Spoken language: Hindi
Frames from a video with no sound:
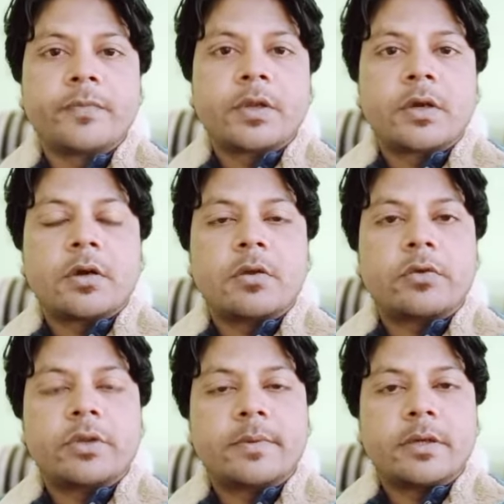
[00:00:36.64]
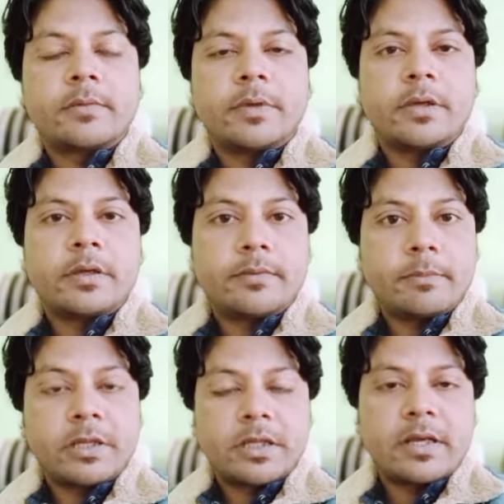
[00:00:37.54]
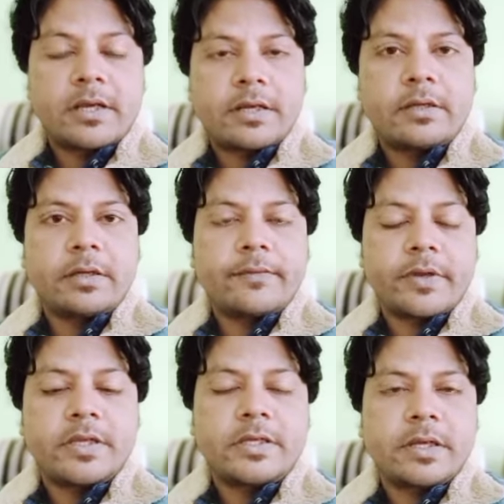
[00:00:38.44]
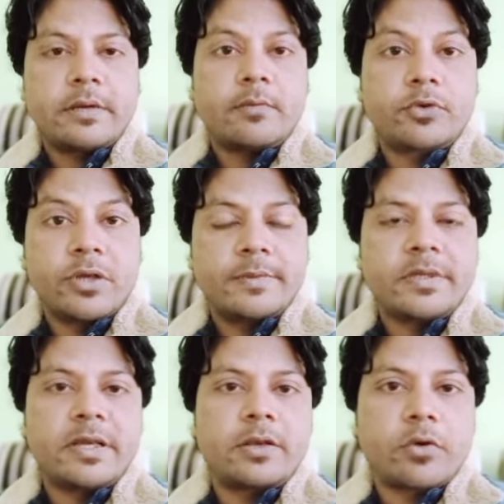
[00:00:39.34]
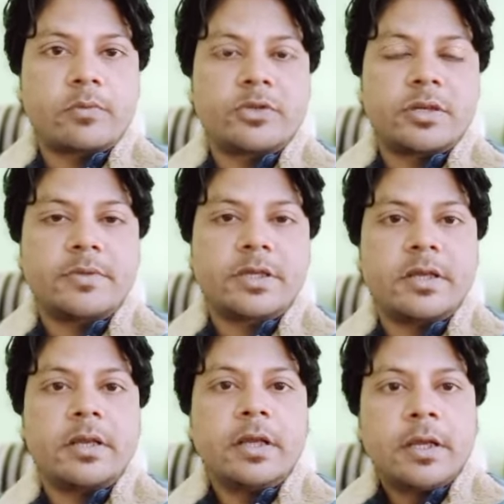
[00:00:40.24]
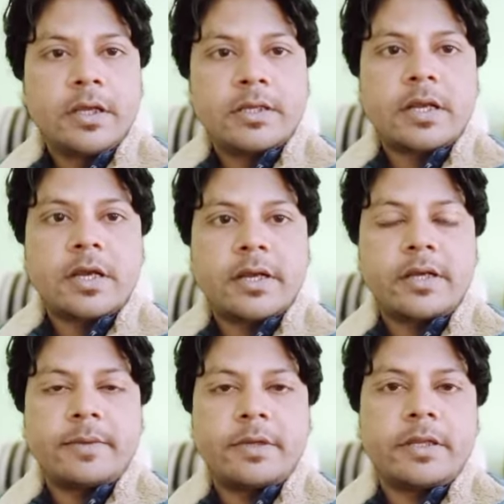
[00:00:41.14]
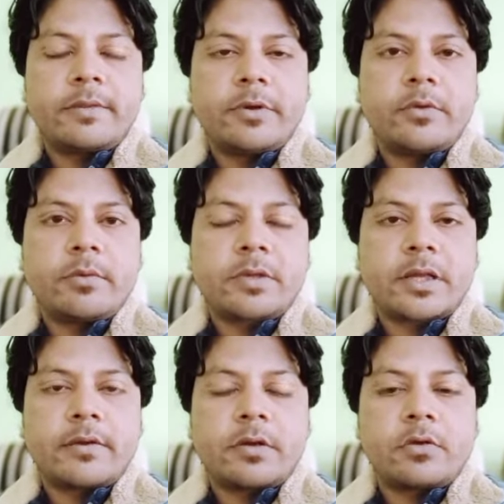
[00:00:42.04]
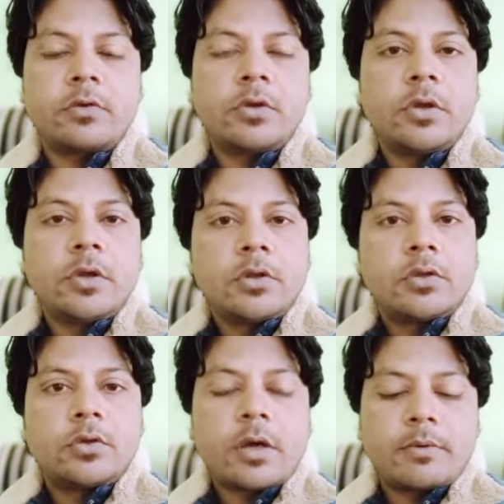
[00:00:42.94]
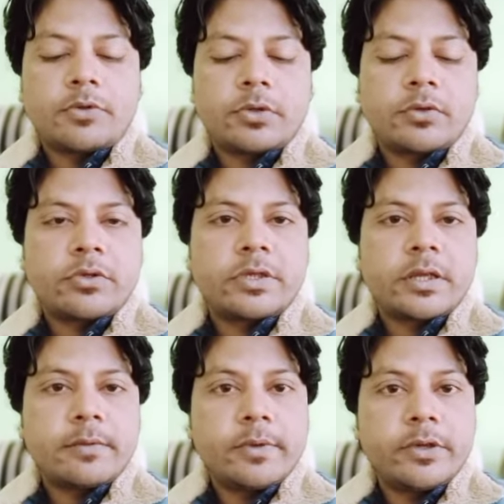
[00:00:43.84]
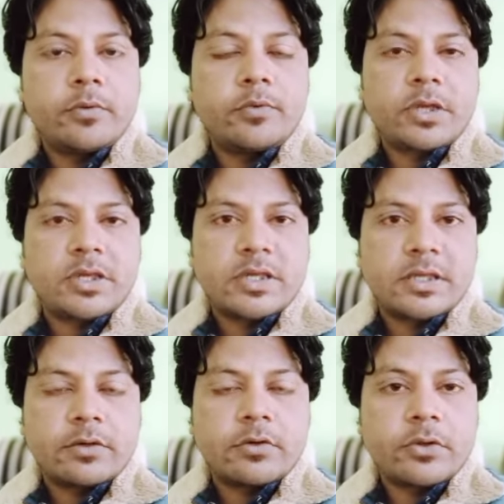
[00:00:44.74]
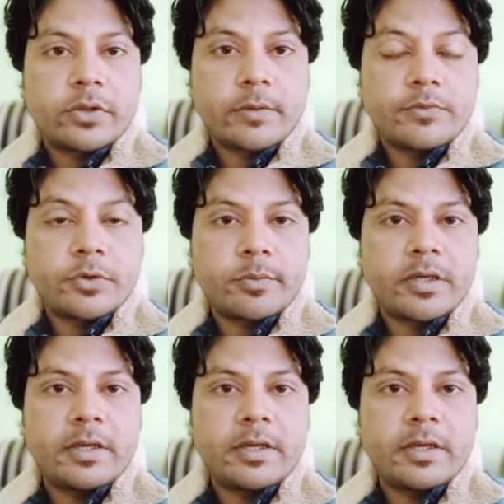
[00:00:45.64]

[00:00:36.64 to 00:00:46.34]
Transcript: और उसके बाद में बंदा रिटर्न या फिर चाहिए मुस्लिम चाहिए या नॉन मुस्लिम चाहिए ये सारा डिटेल मैंने इस वीडियो में बताने वाला हूँ तो आप लोग से रिक्वेस्ट है कि वीडियो पूरा अच्छे से देखो समझो पहले